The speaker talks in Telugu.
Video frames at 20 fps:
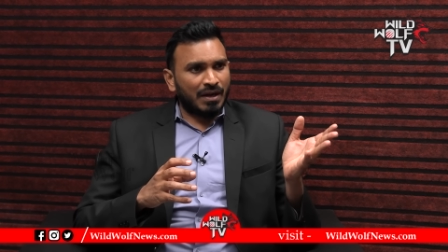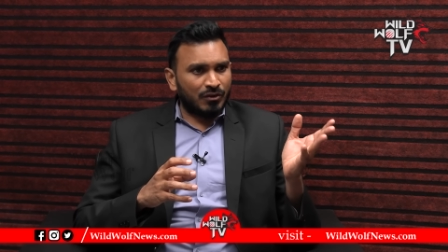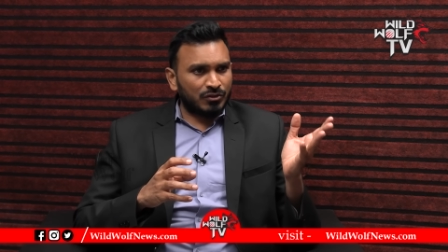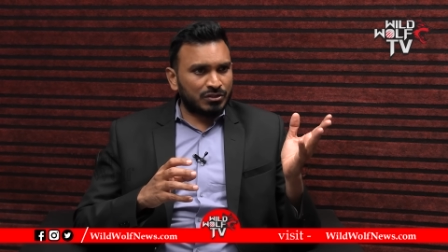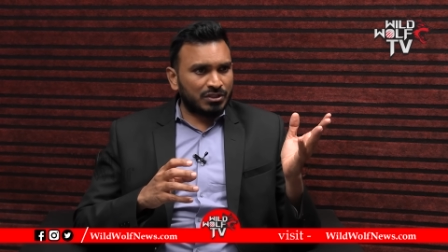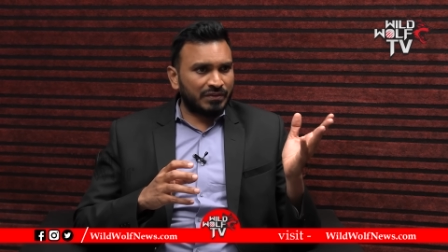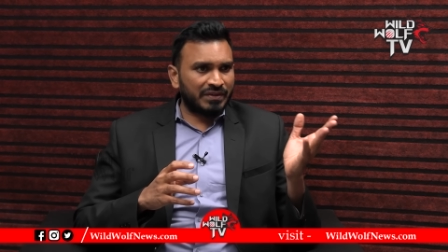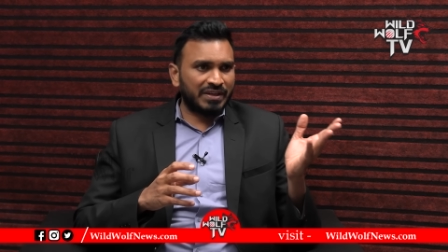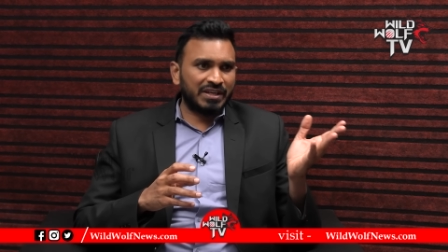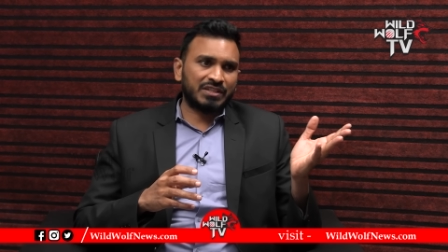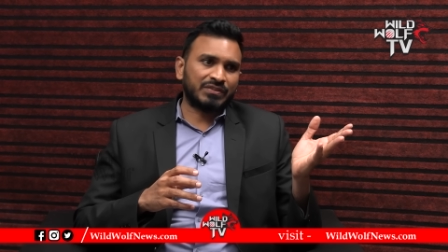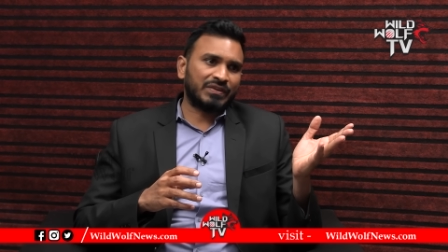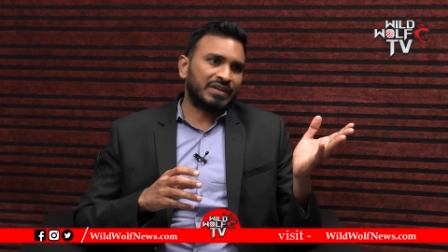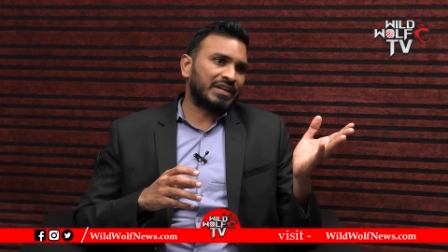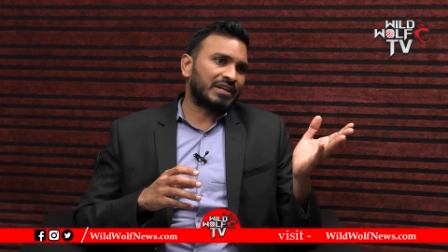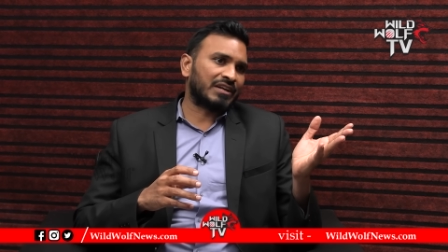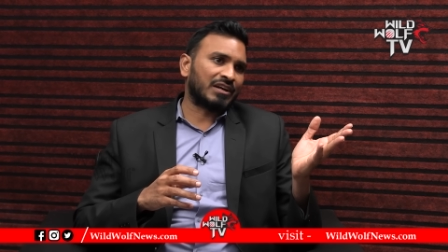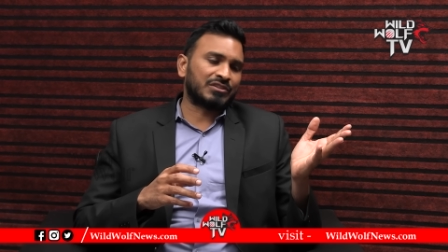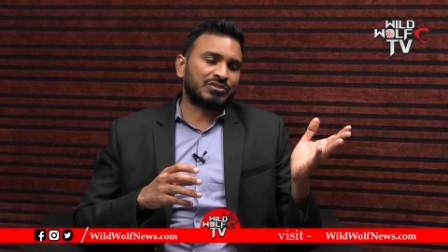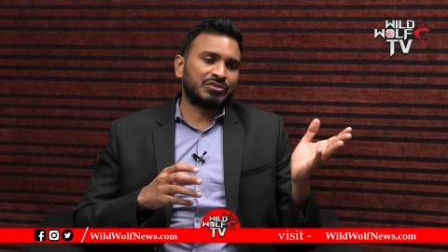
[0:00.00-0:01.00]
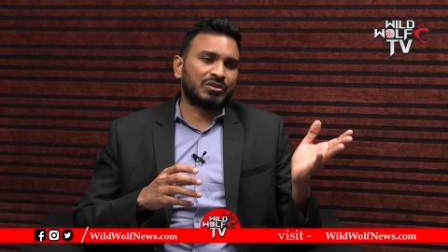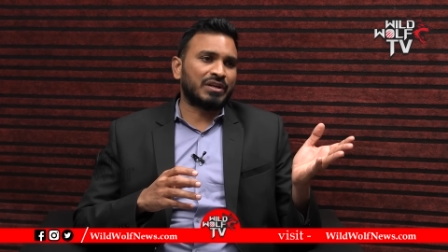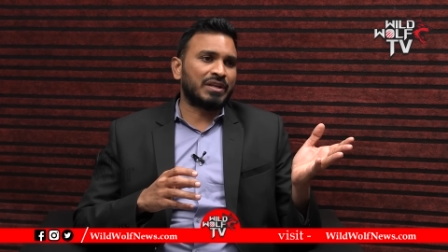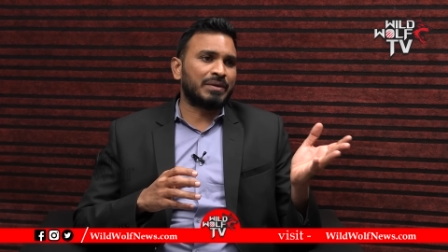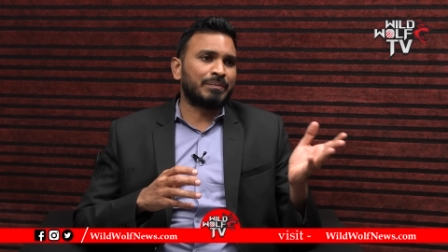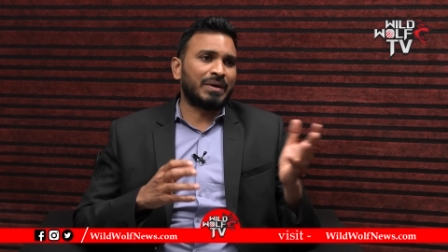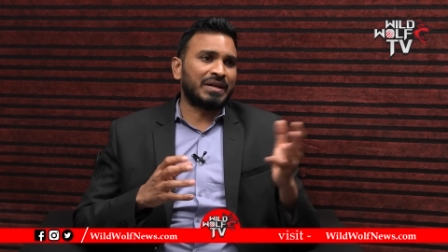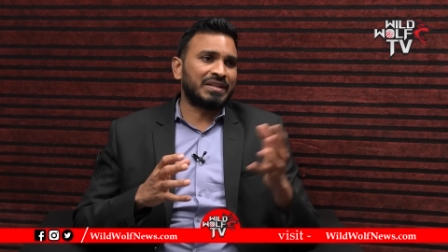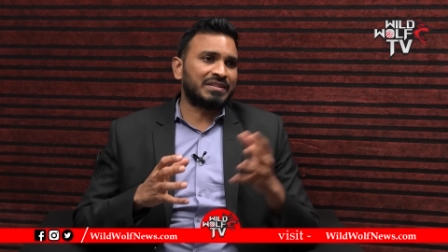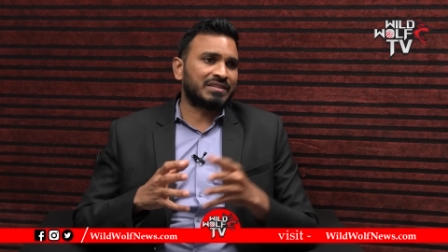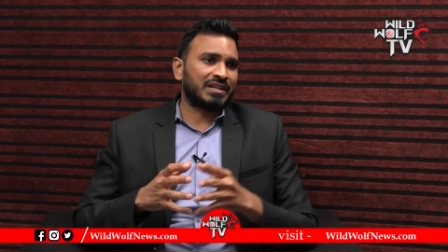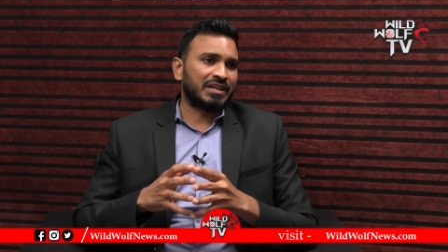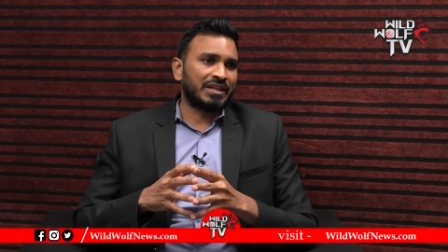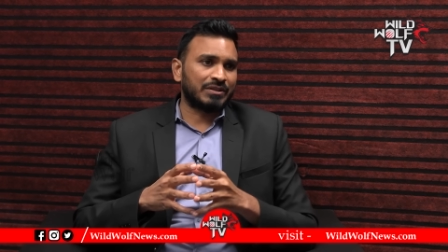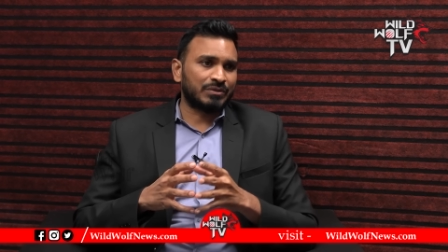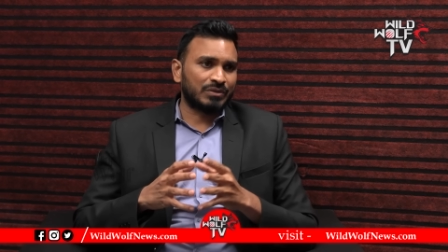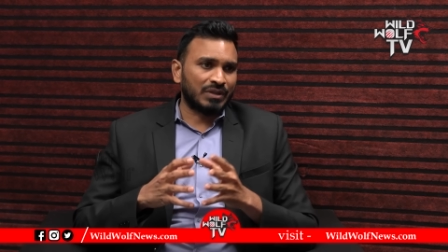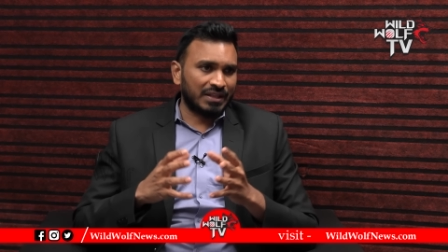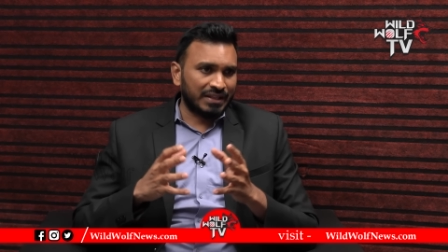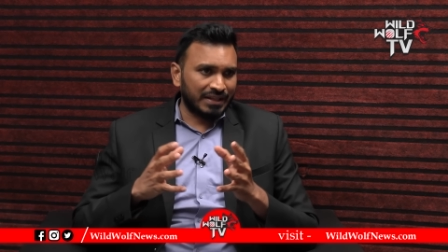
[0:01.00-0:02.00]
అవసరమయ్యేటువంటి ఖర్చులు నేను
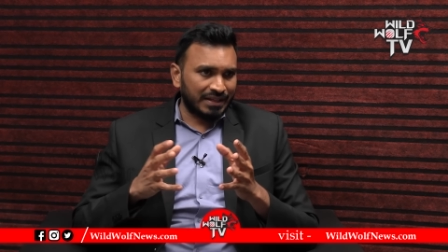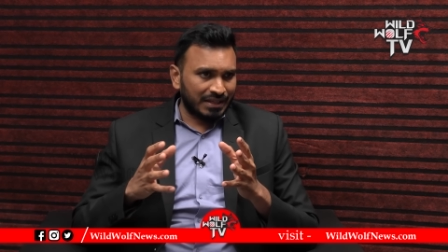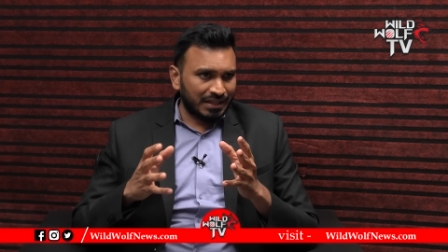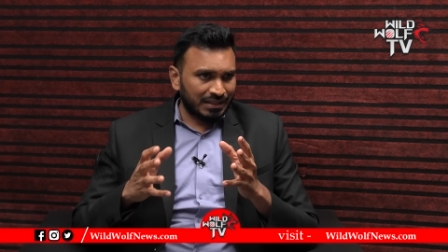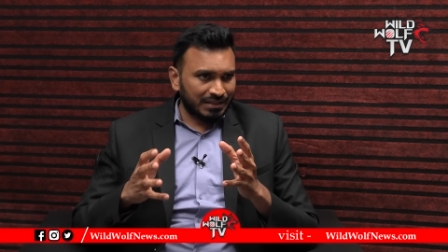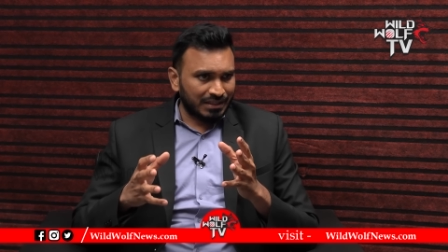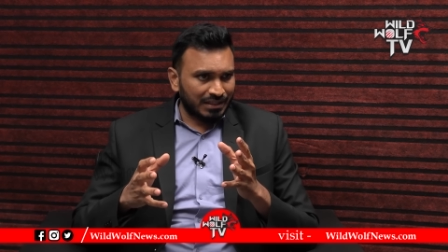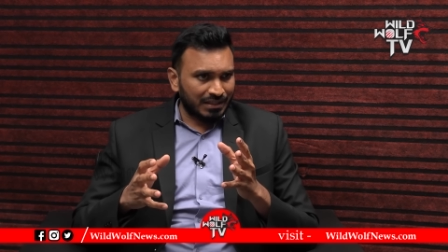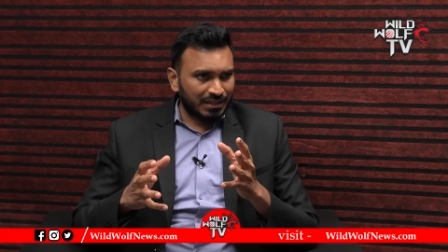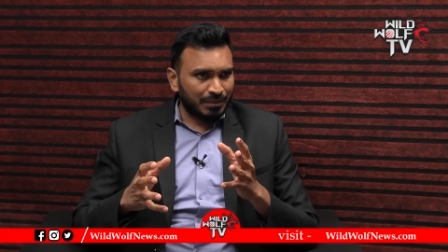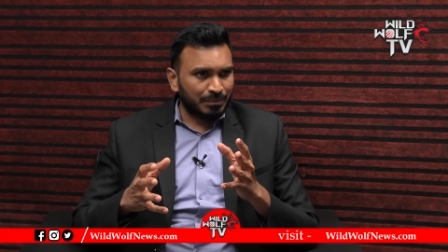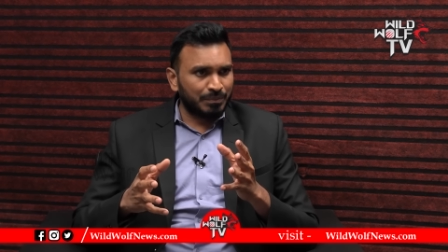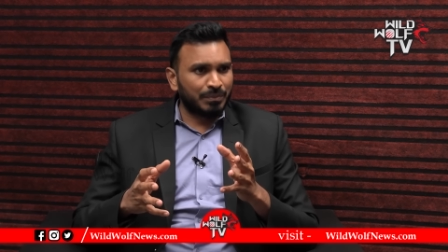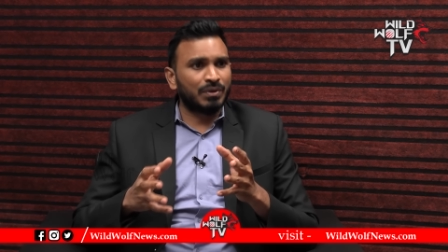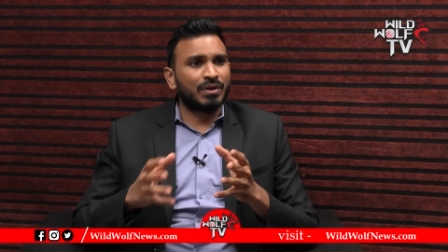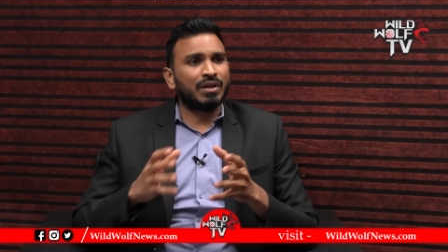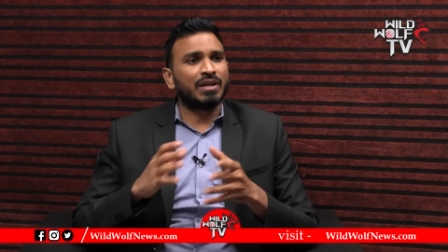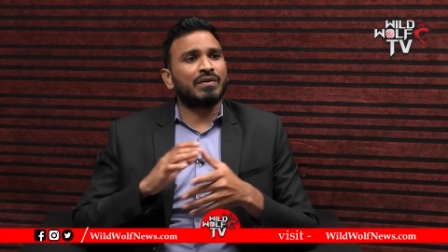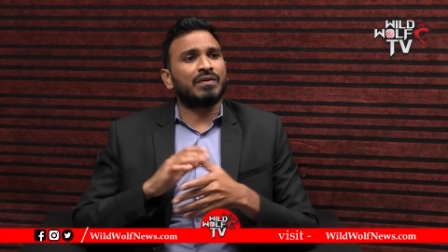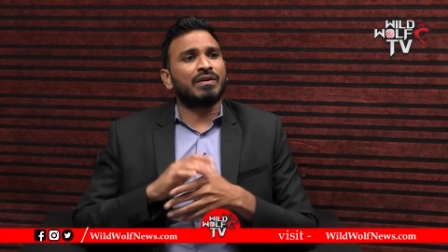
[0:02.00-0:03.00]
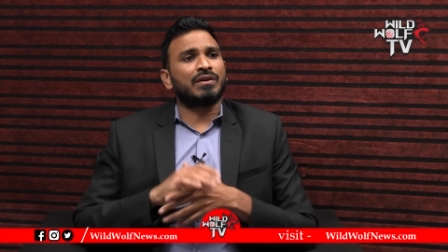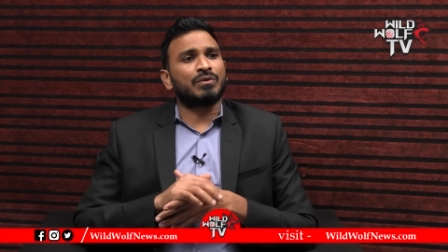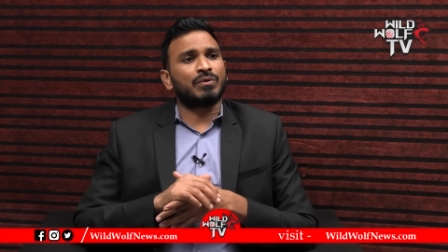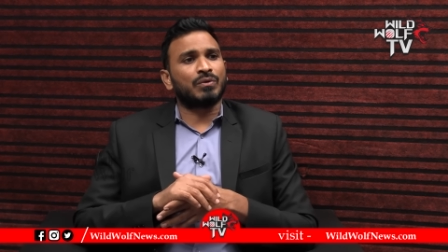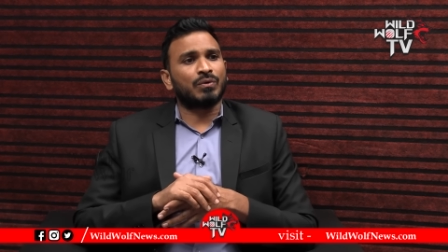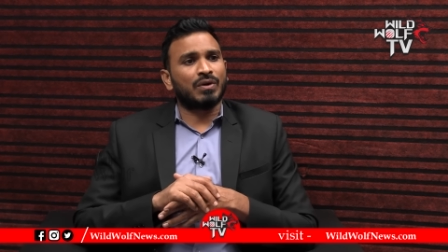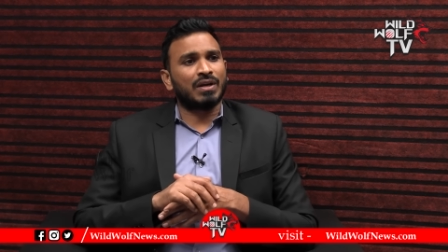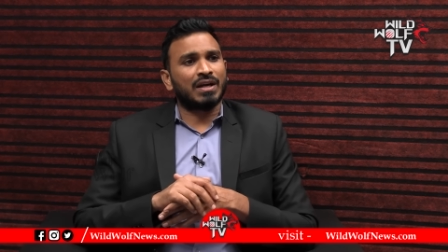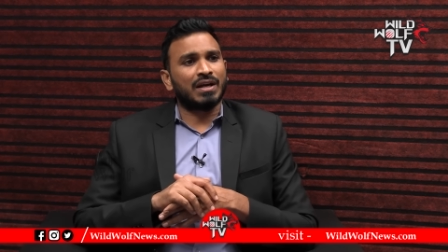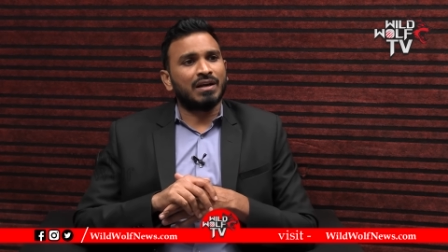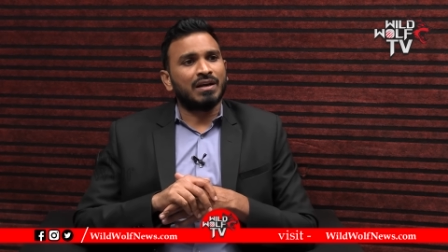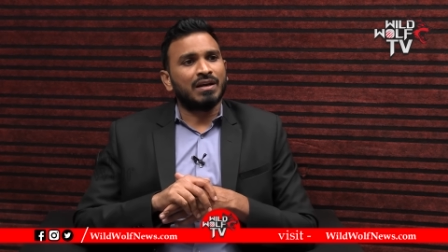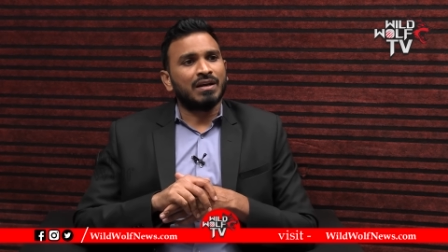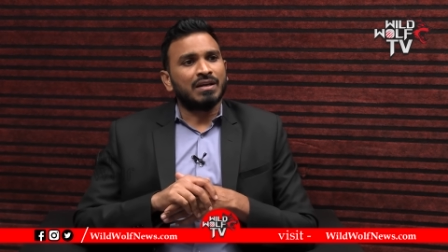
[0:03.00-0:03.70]
భరించలేను నా దగ్గర అంత డబ్బులు లేవంటూ కూడా